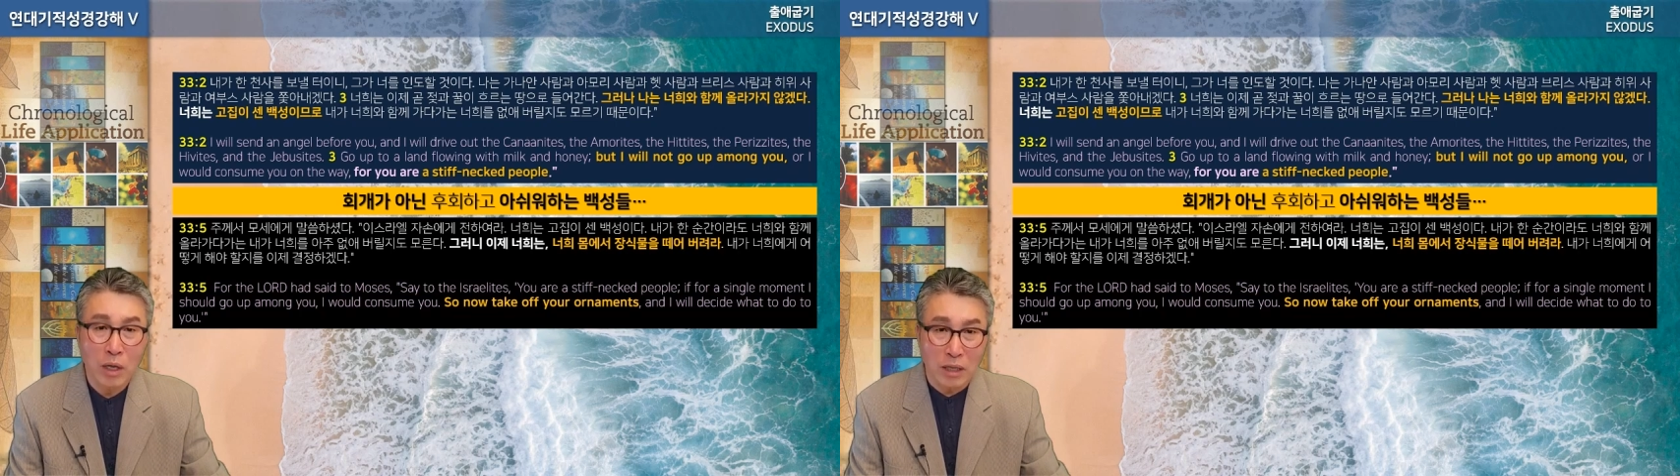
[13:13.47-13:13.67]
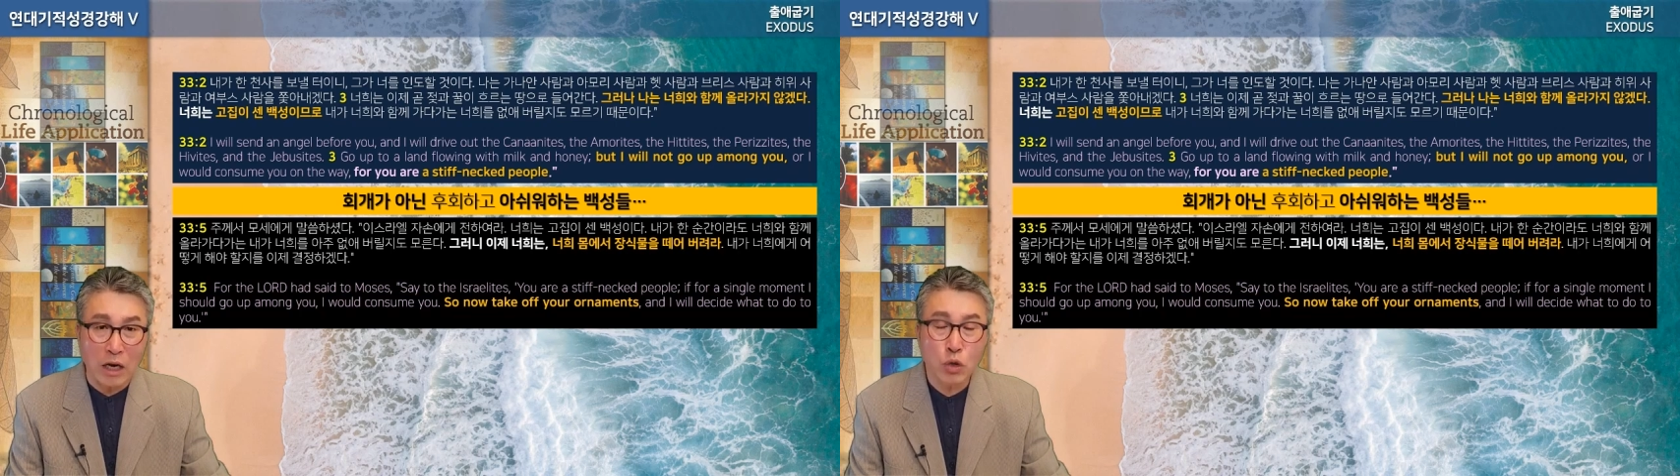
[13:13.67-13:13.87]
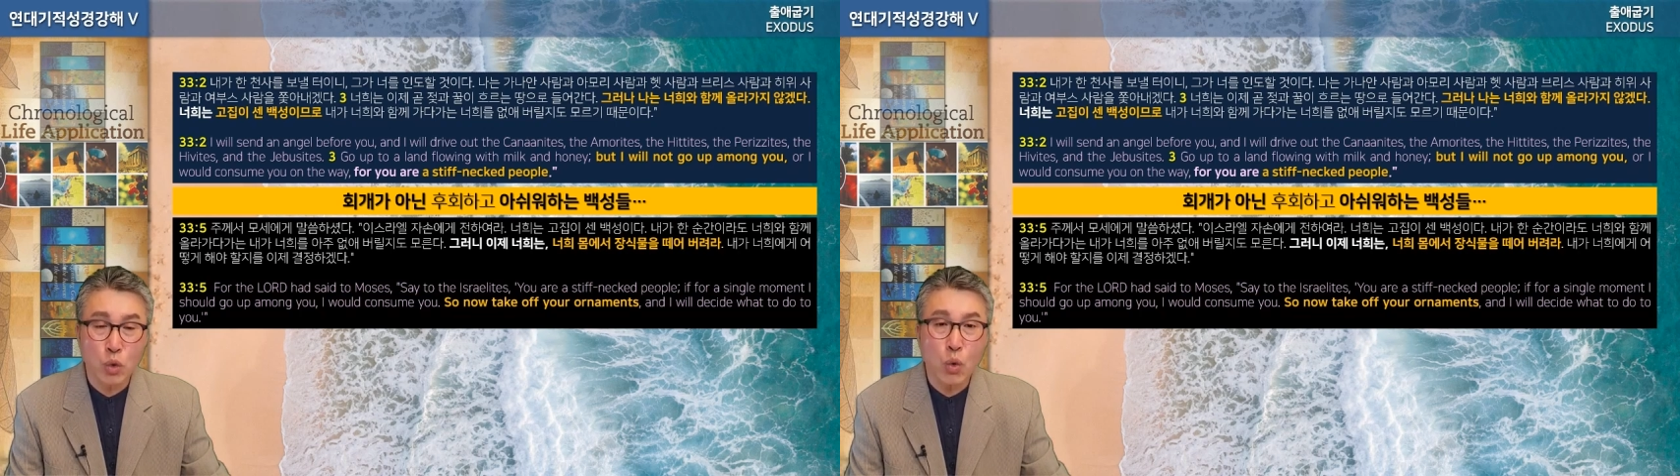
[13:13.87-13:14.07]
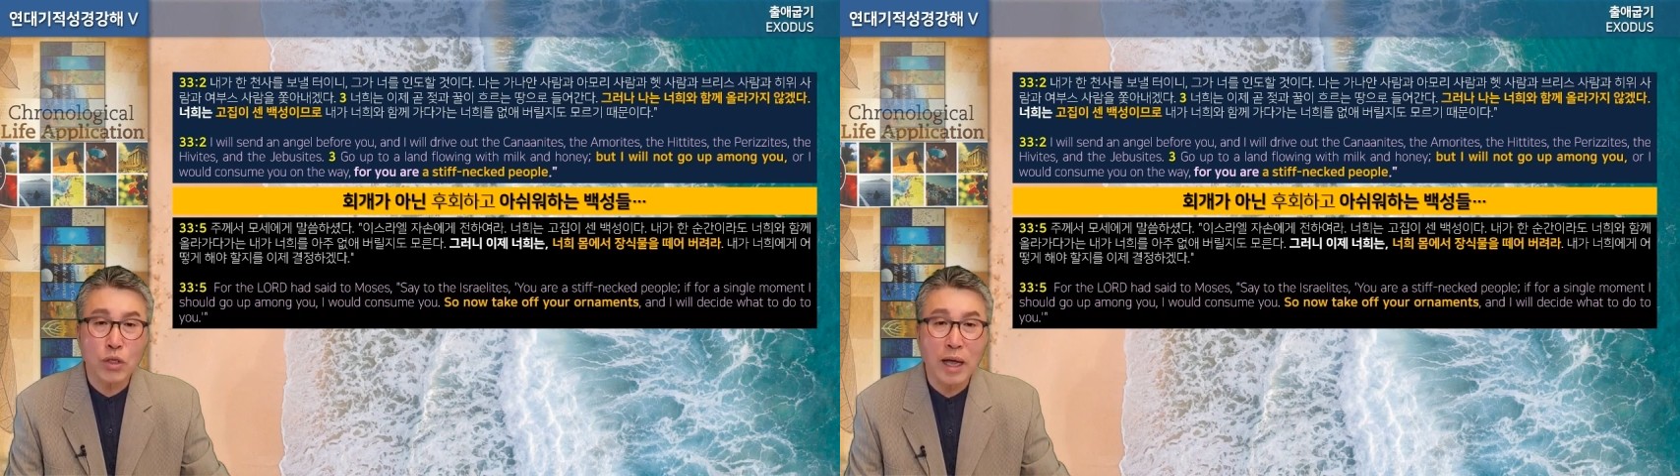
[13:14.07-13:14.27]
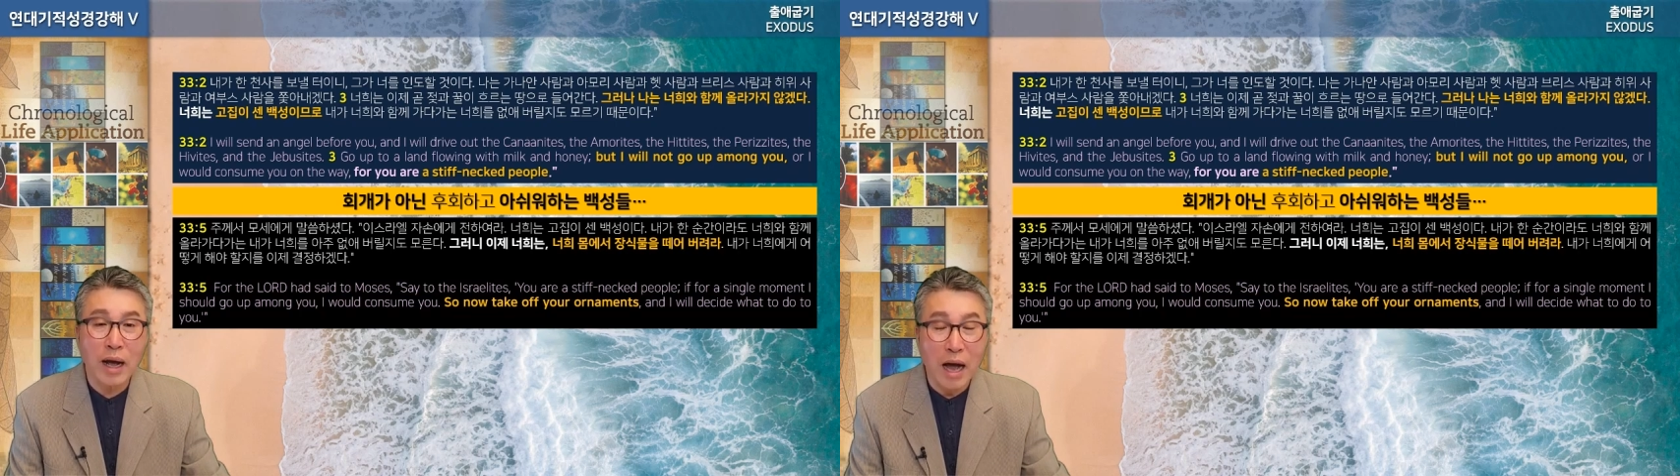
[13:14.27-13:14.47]
다른 쪽을
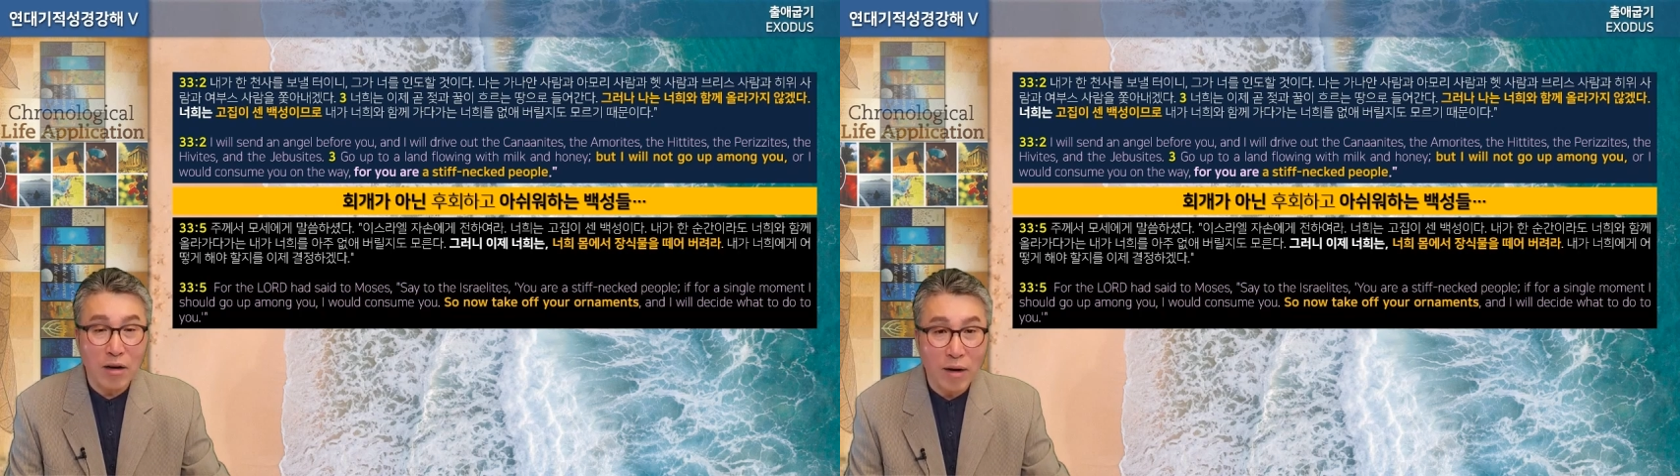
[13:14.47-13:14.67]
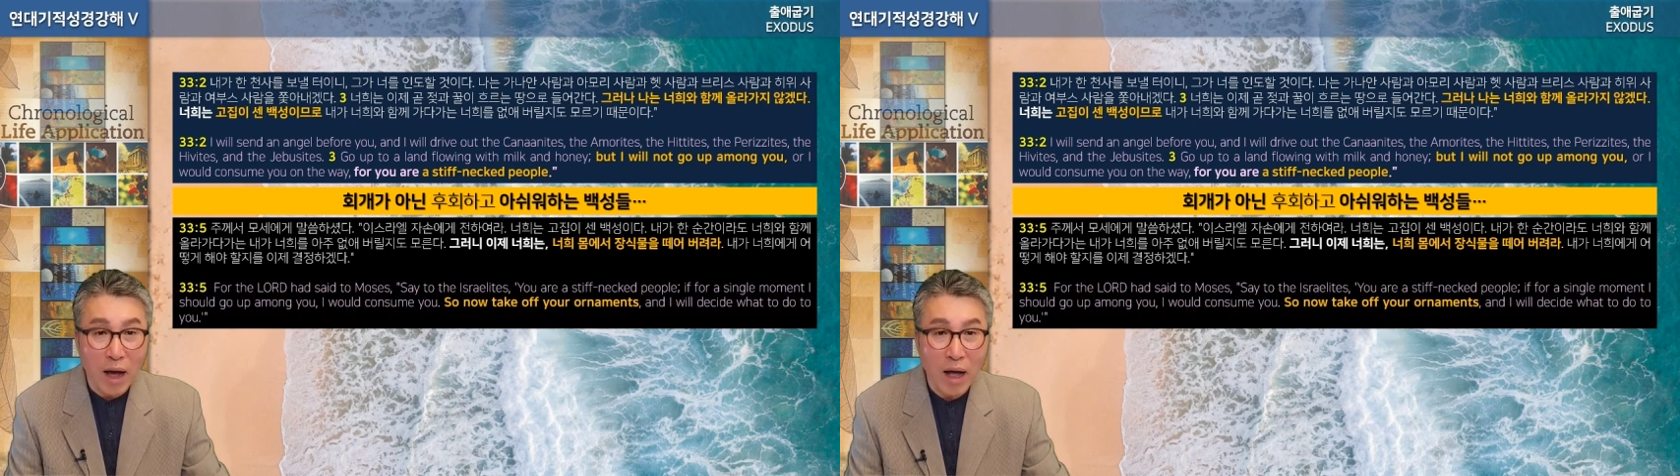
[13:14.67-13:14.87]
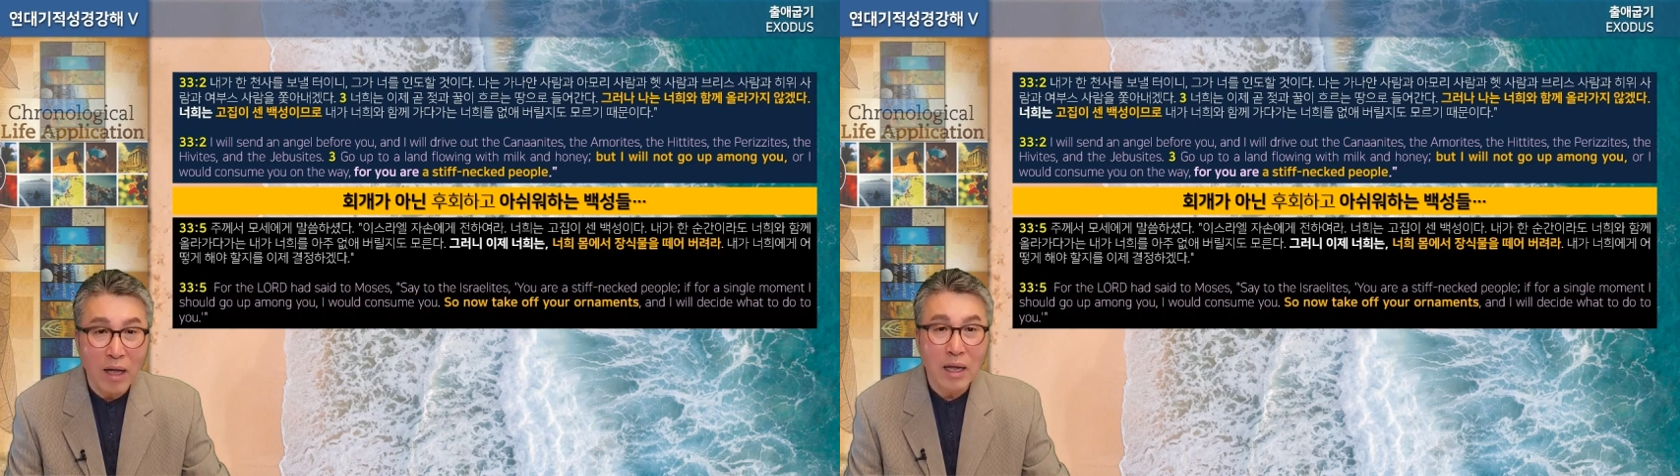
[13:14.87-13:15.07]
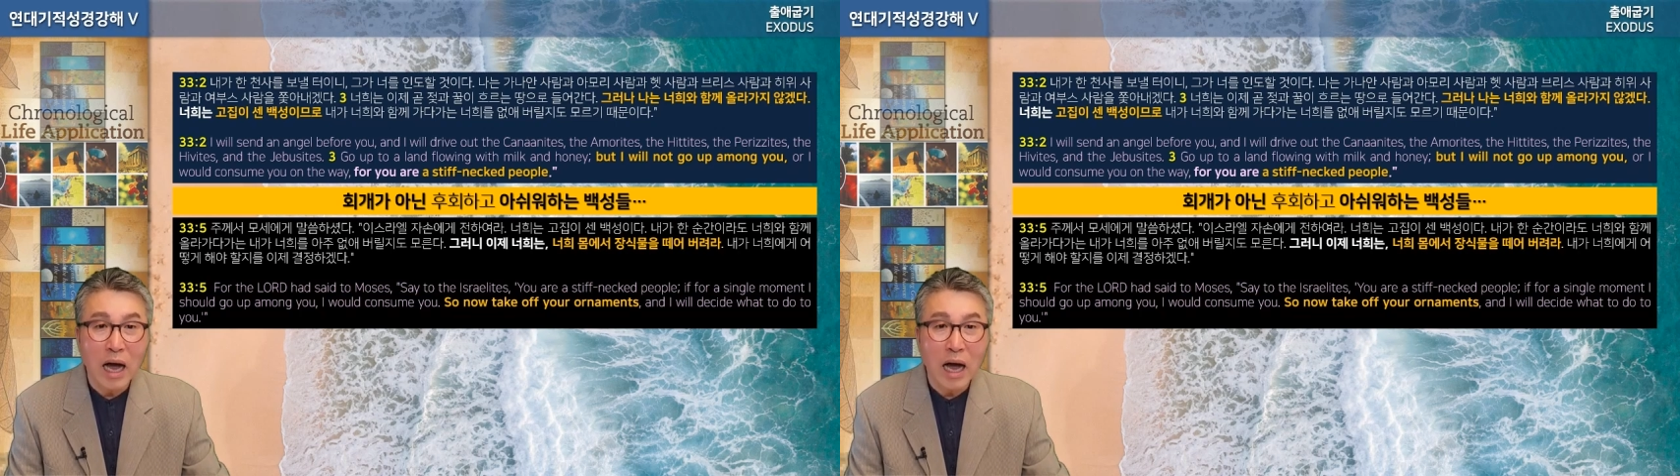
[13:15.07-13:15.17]
사랑하거나